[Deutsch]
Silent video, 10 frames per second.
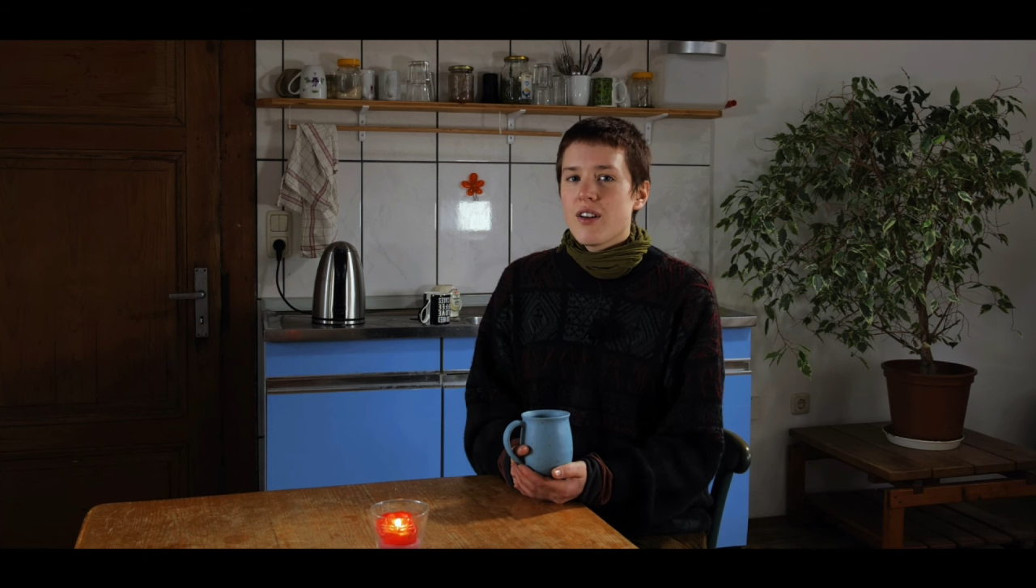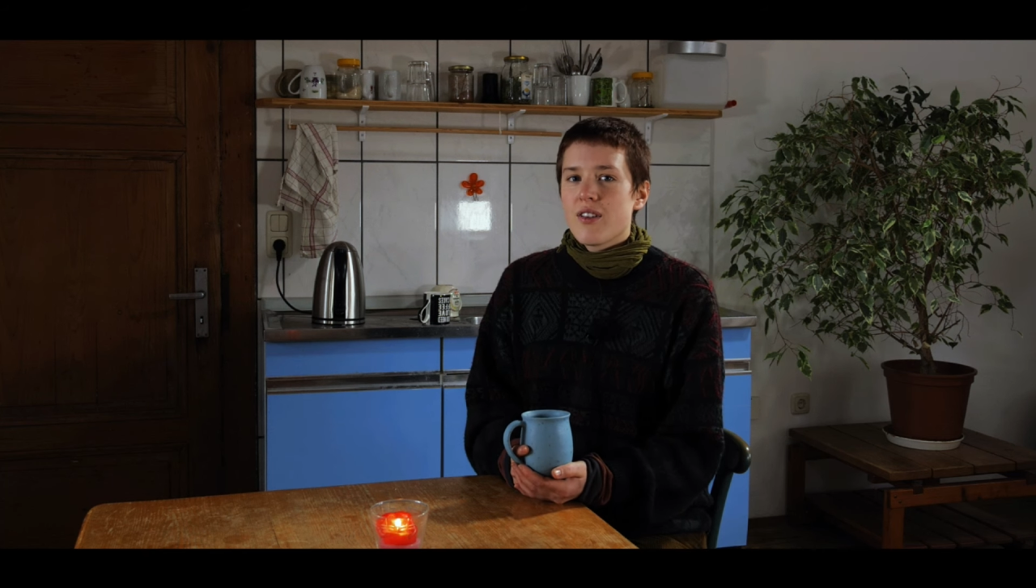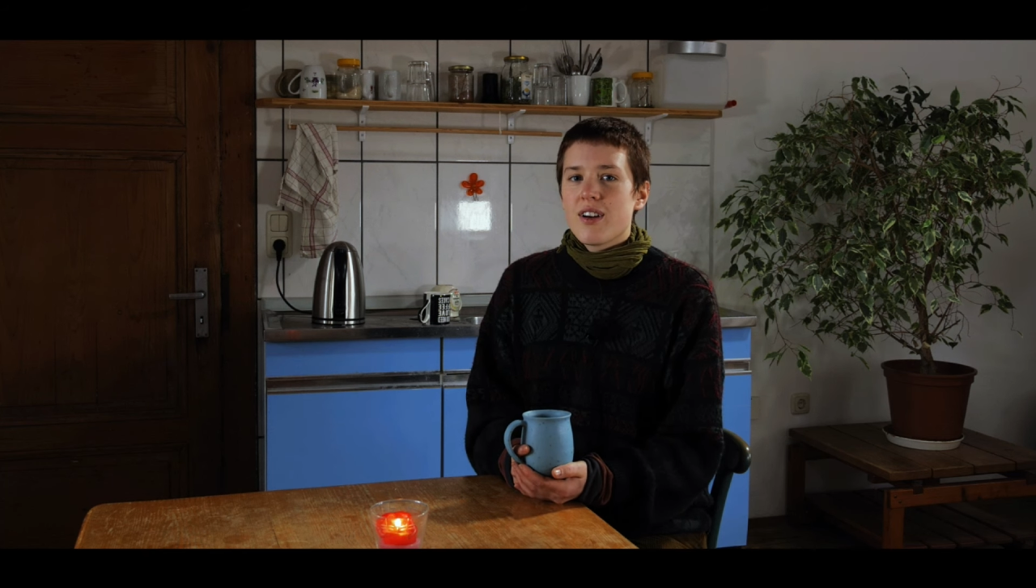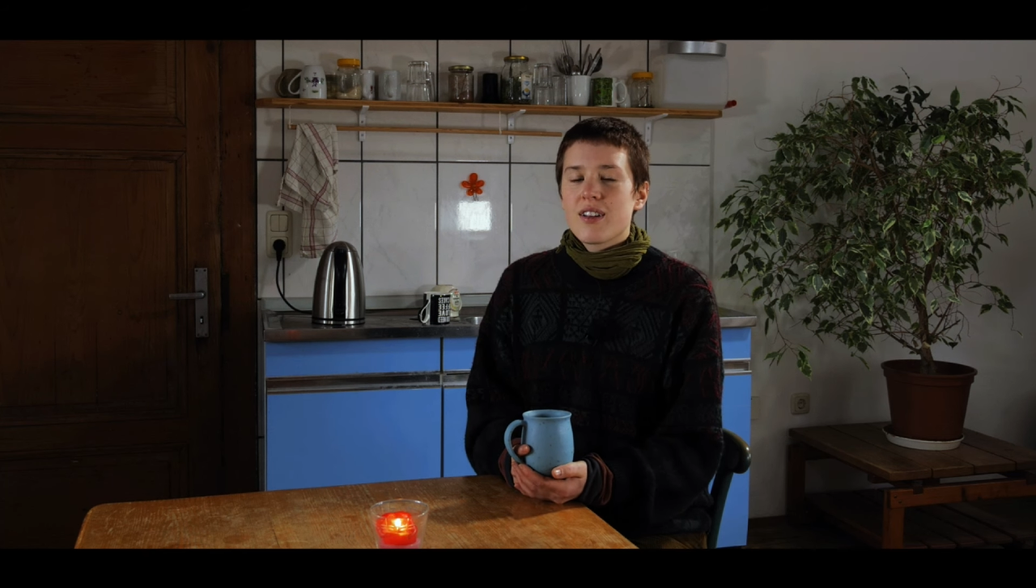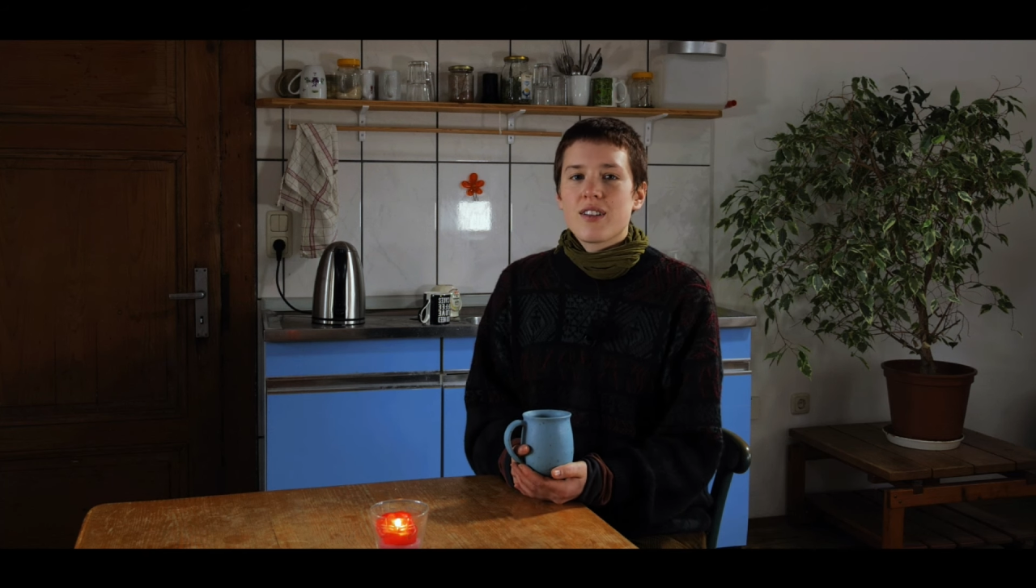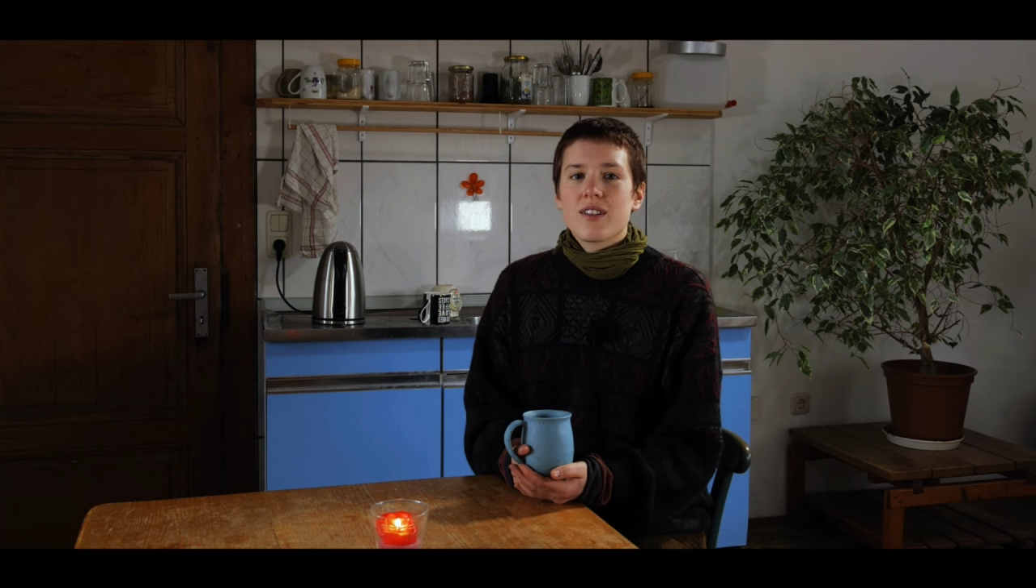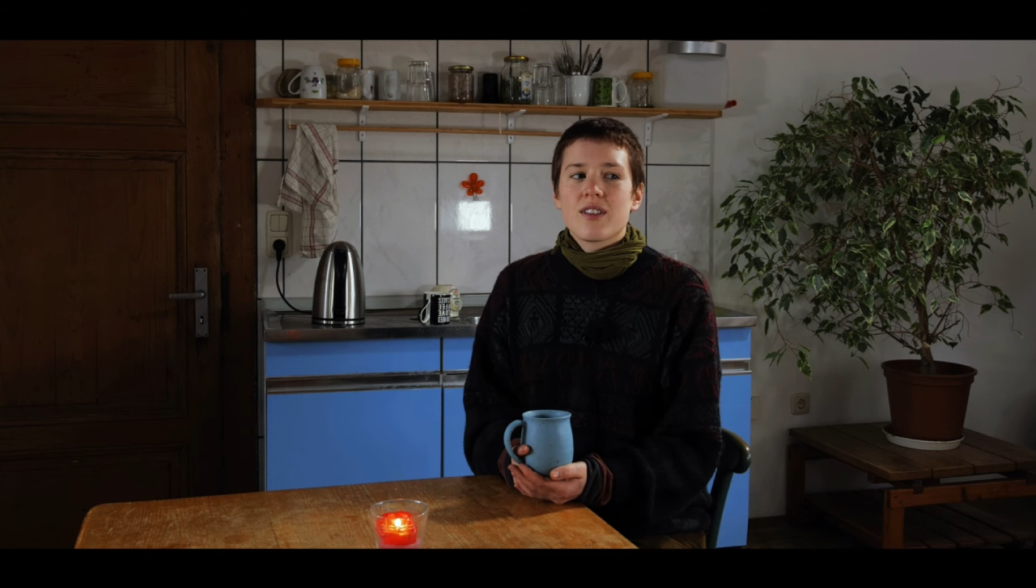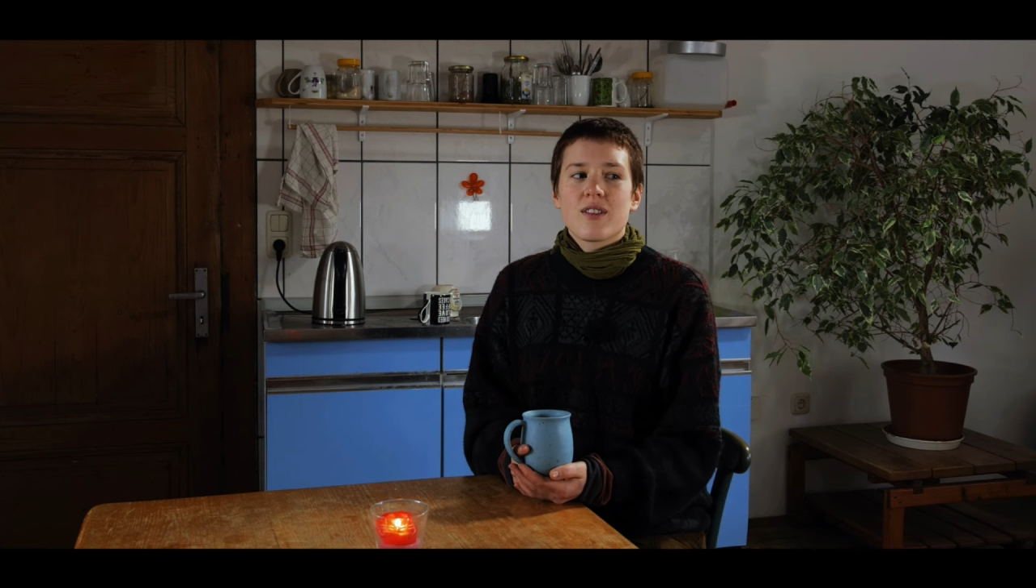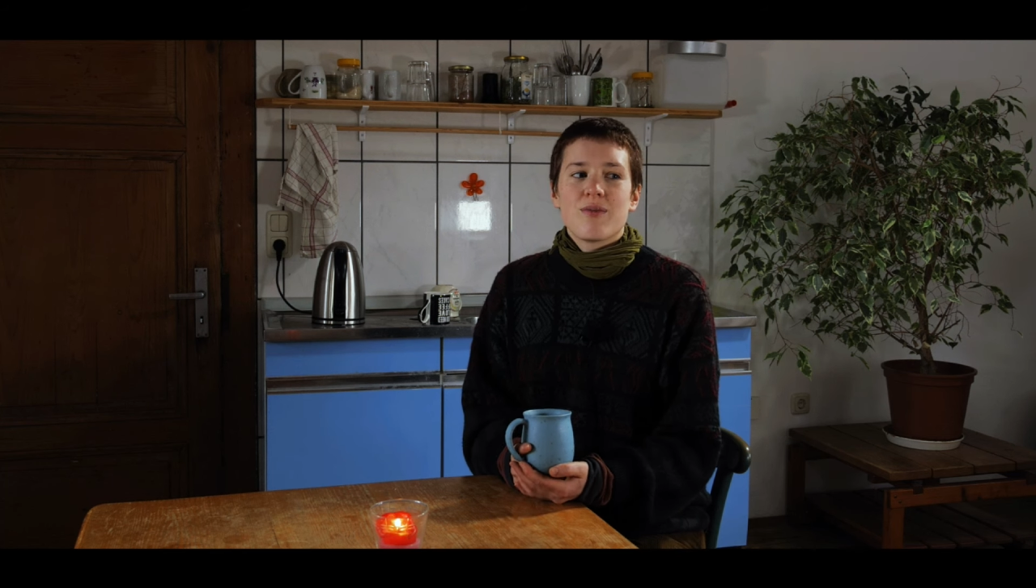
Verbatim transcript: was